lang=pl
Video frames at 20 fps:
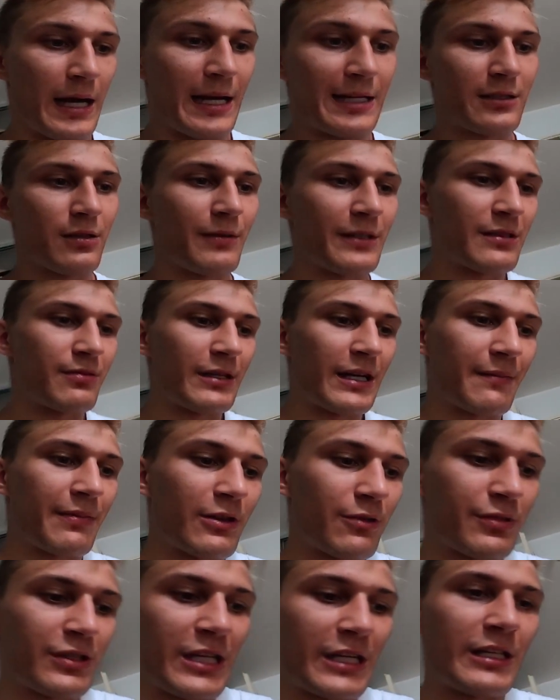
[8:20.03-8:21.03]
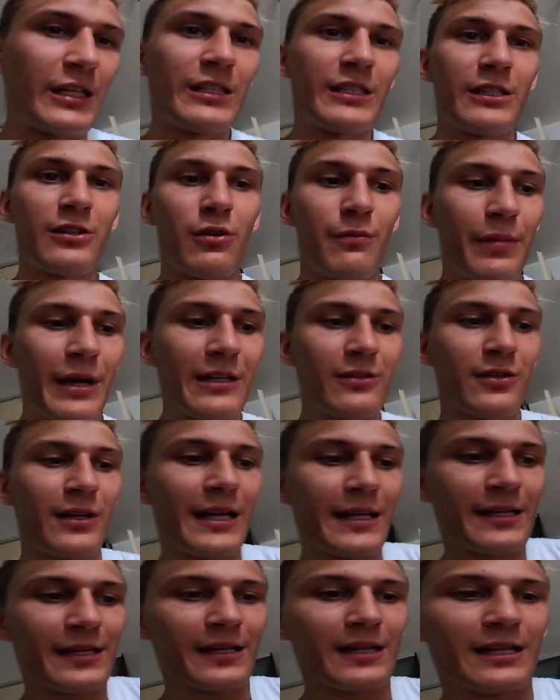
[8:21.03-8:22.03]
Ale zobaczymy jak będą siedzieć i są bardzo
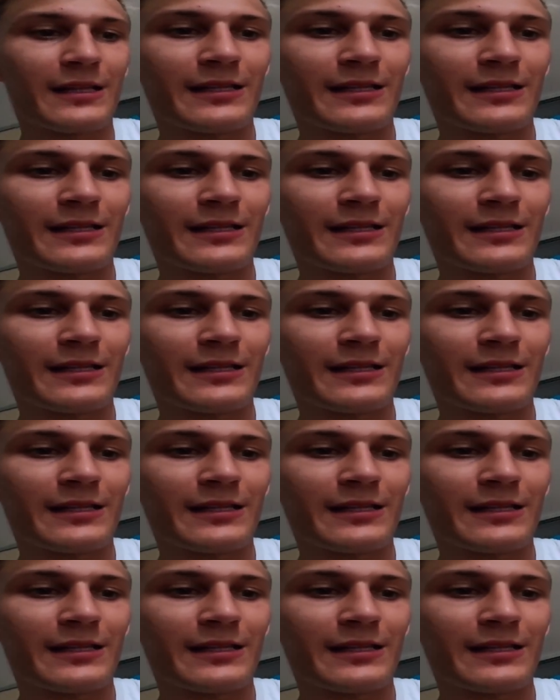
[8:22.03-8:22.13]
lekkie,